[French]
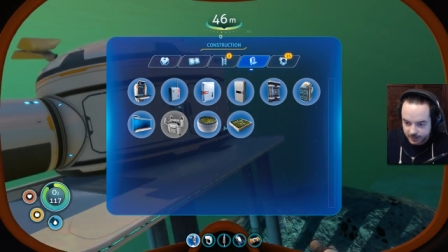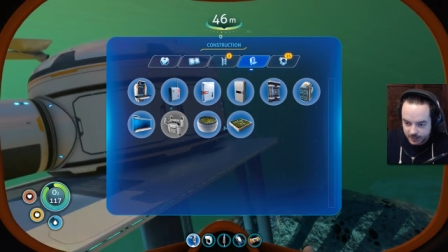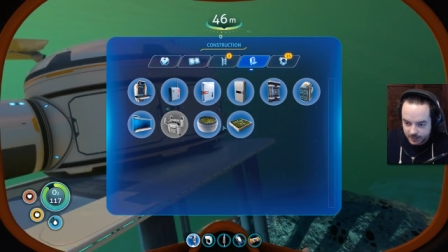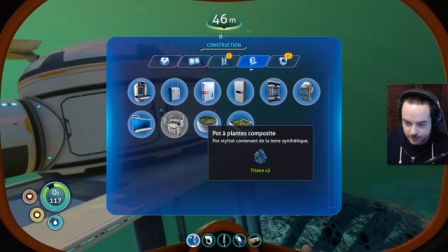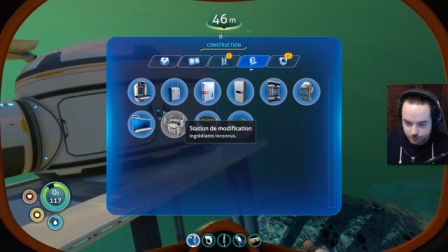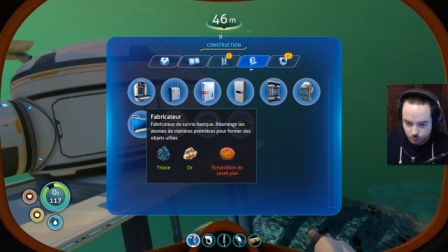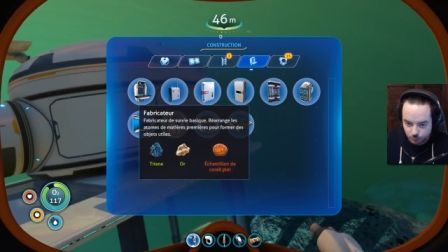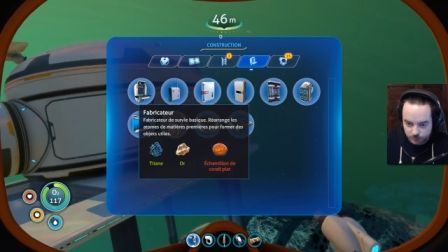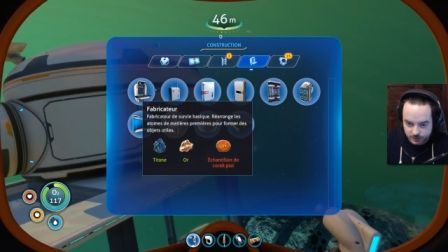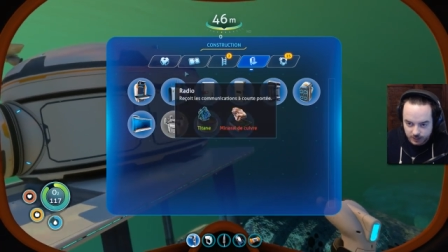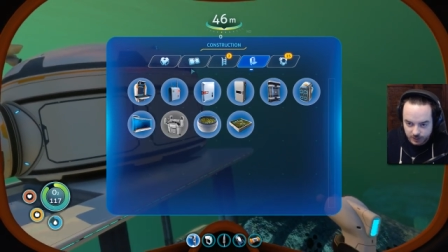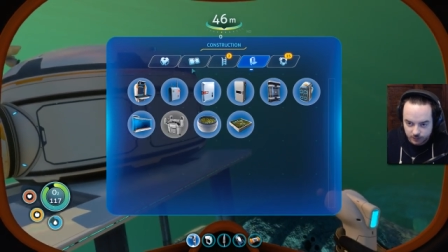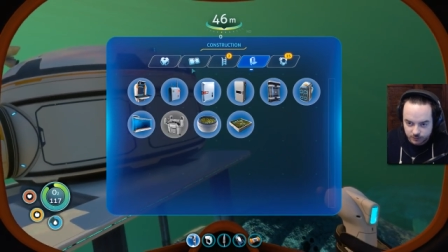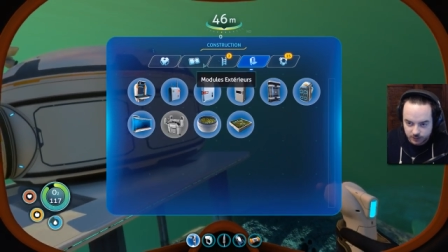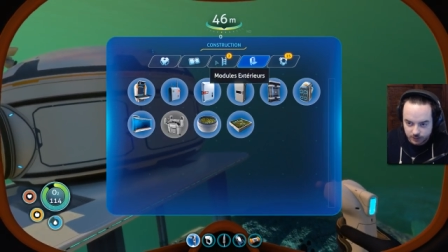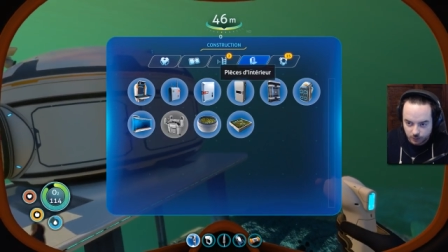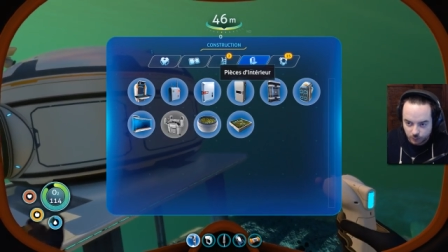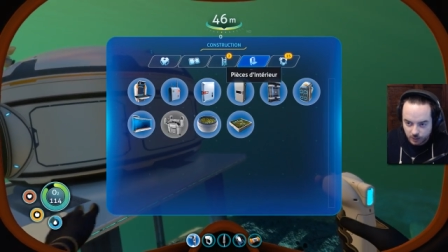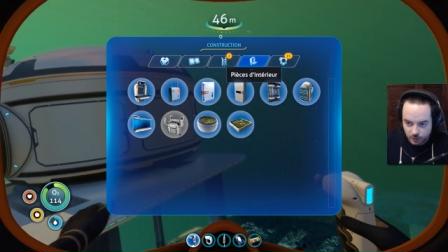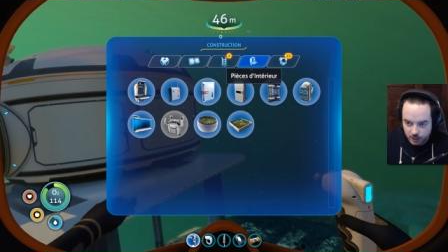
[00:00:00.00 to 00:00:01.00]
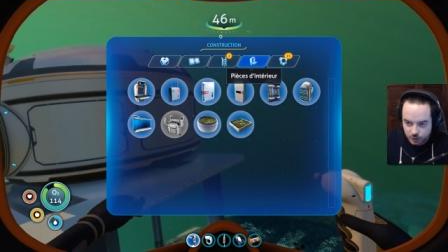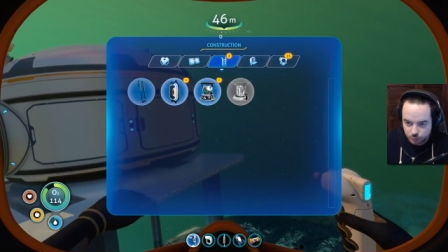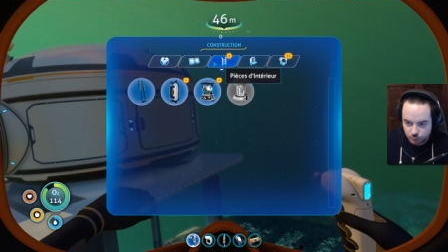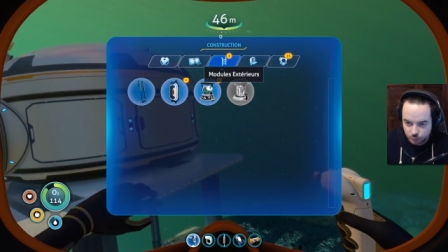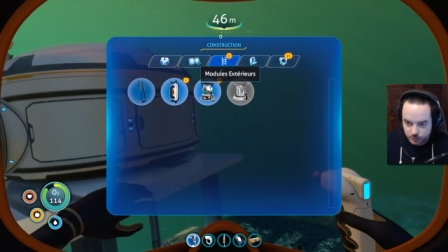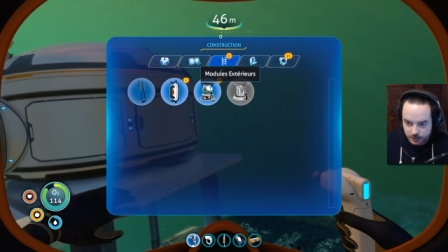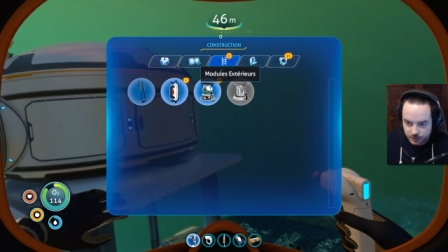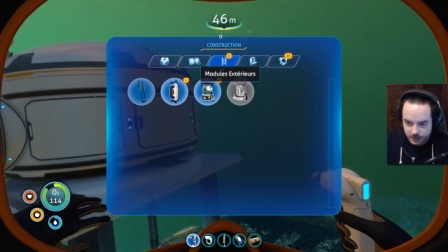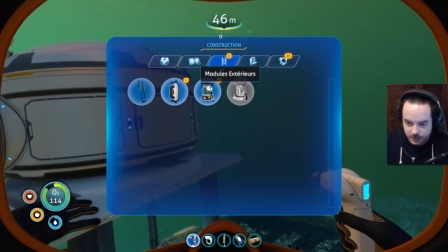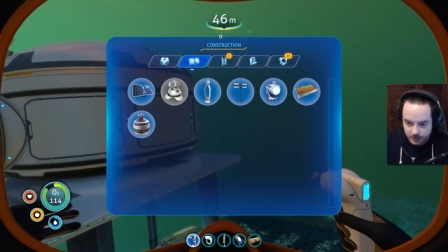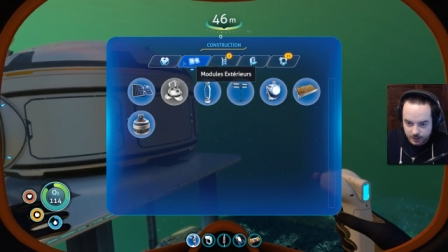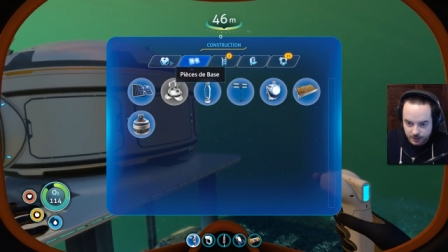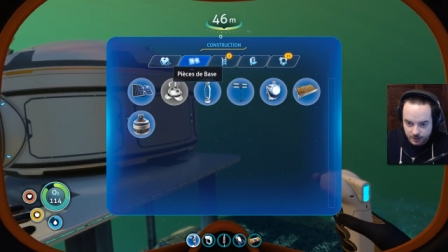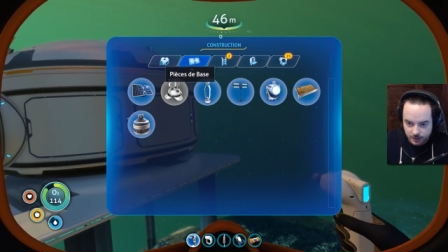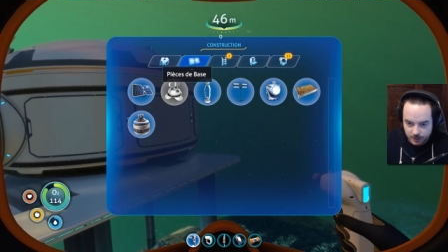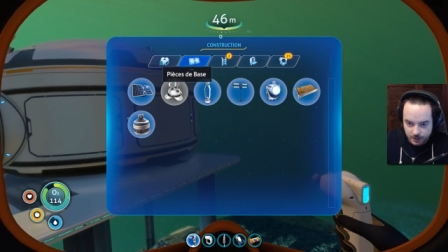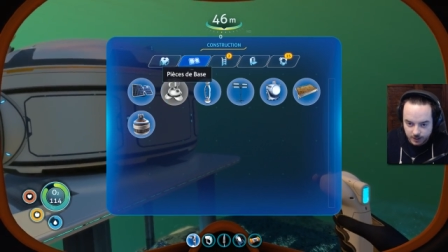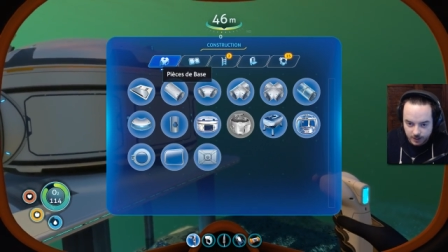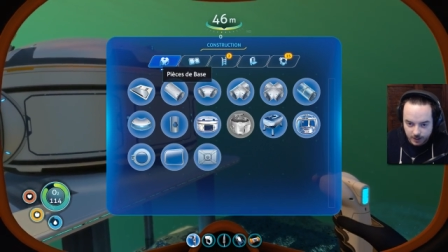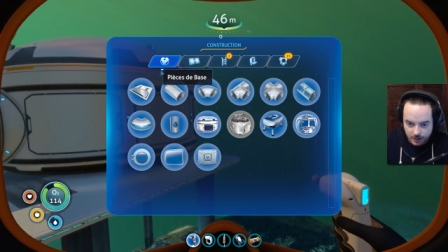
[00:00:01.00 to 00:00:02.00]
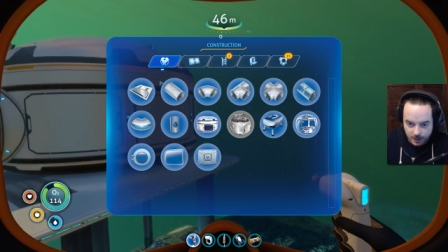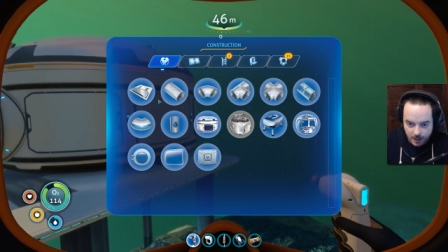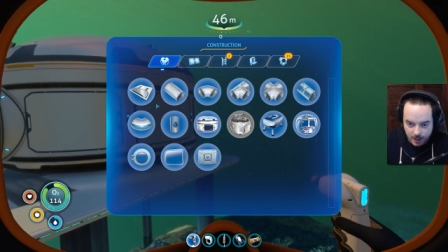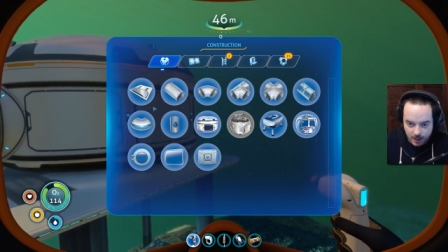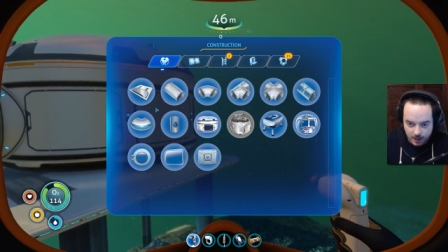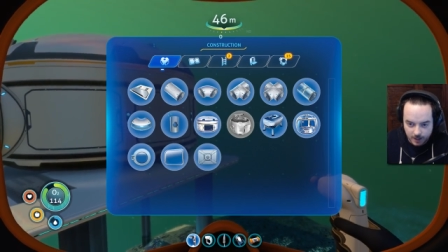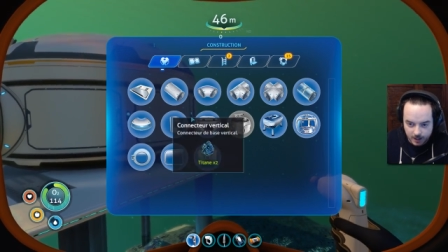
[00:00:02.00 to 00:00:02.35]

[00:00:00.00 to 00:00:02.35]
Et pour ça, nous allons rajouter un